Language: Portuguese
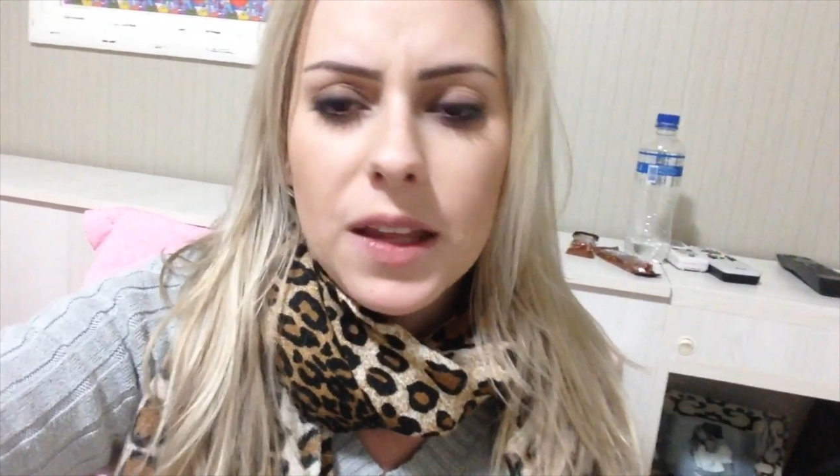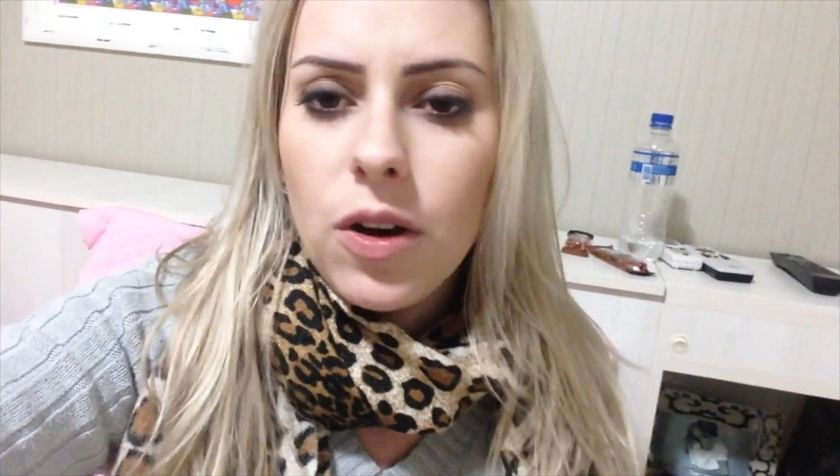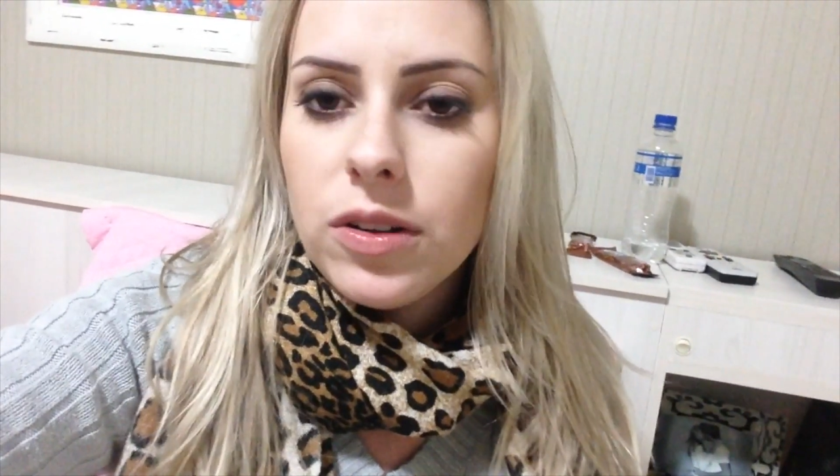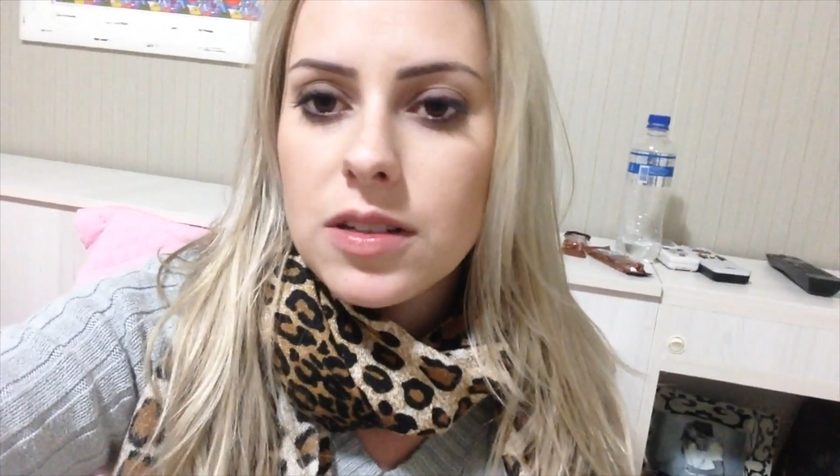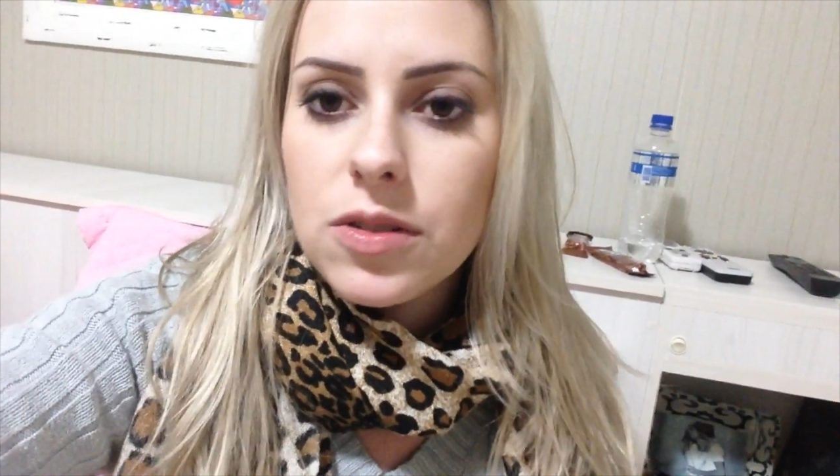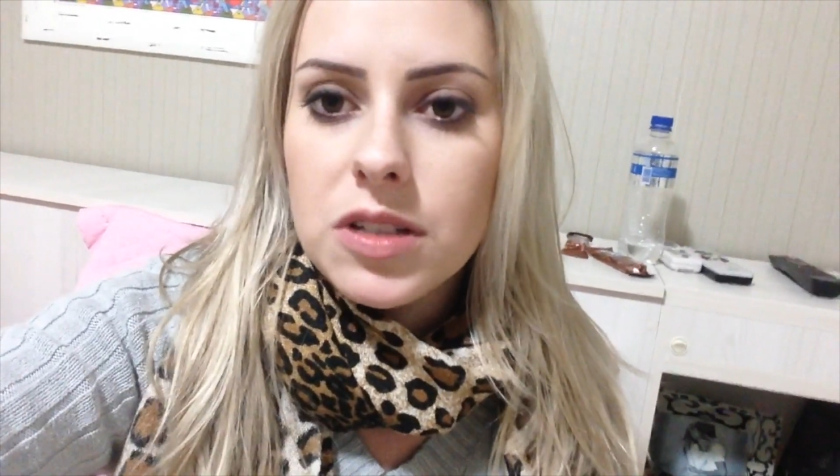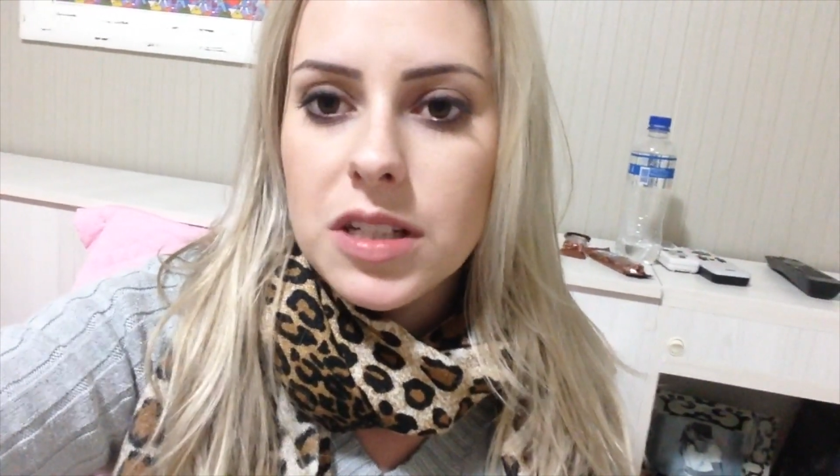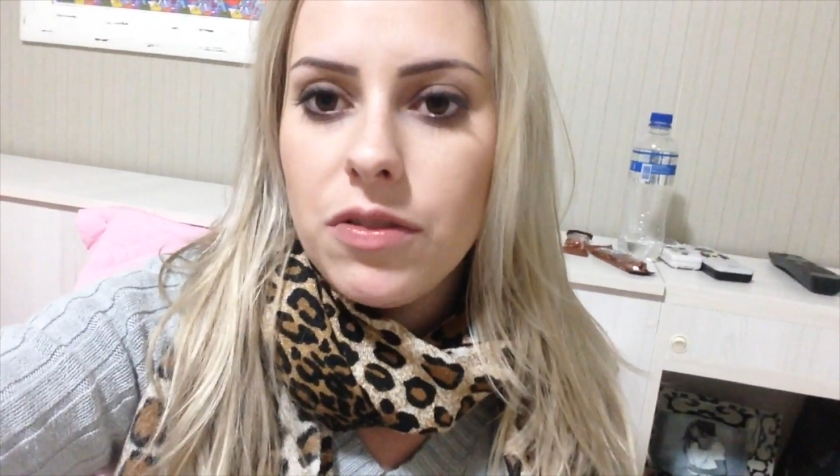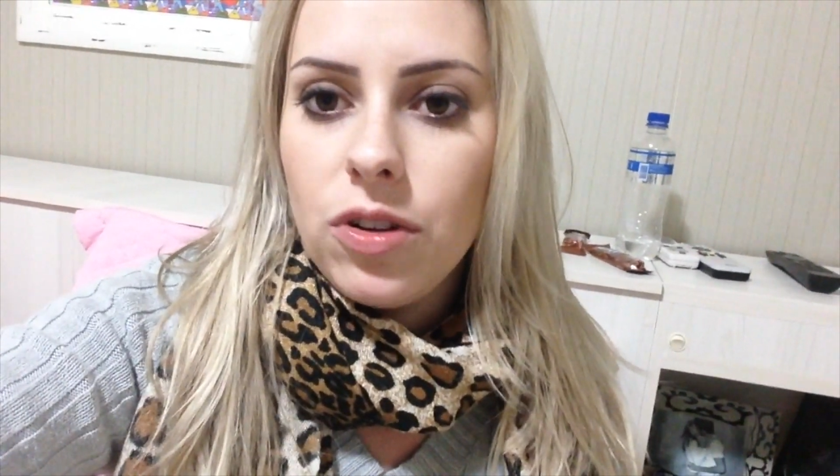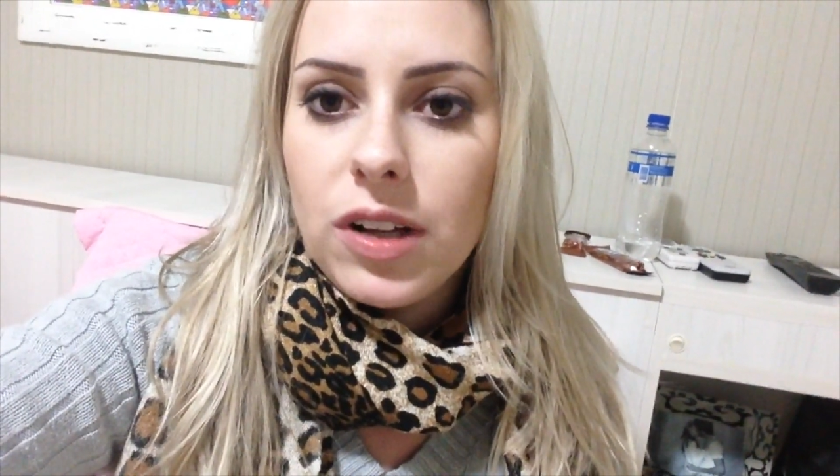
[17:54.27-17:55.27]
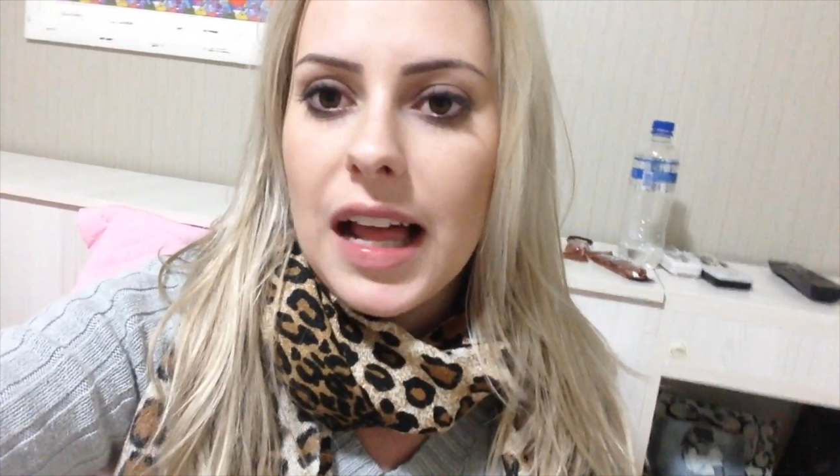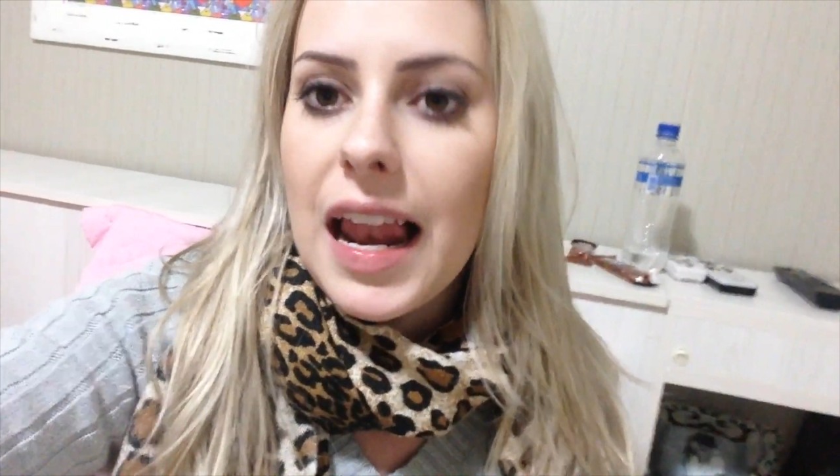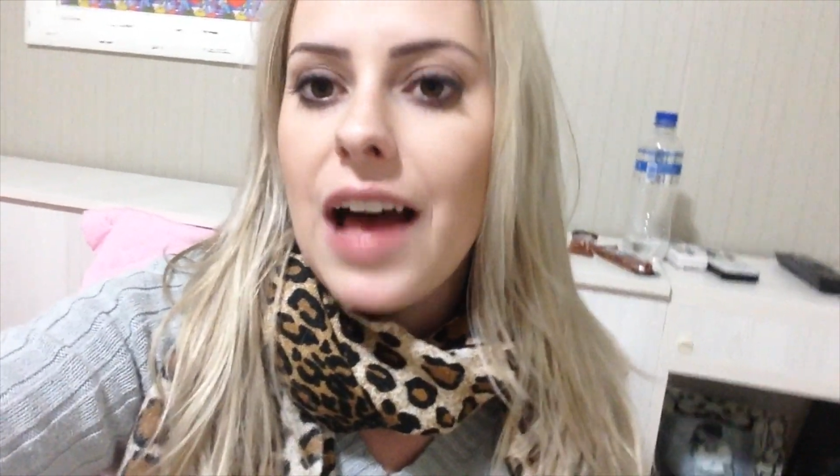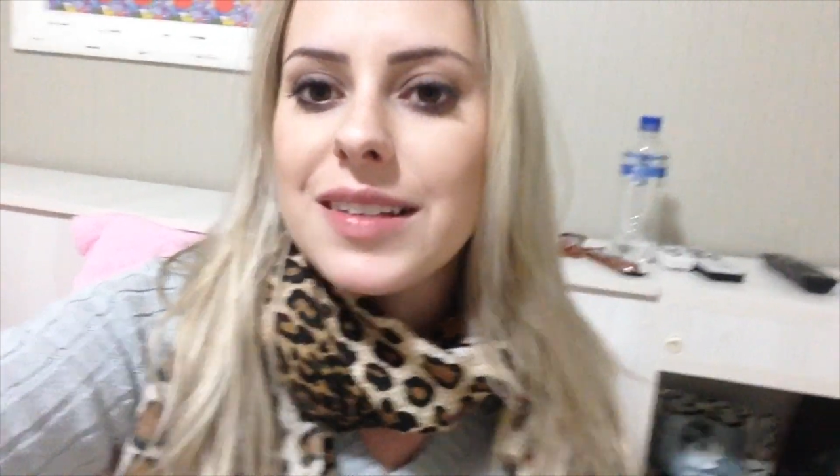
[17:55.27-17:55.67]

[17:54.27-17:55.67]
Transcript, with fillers: outras coisas que eu vou colocar lá,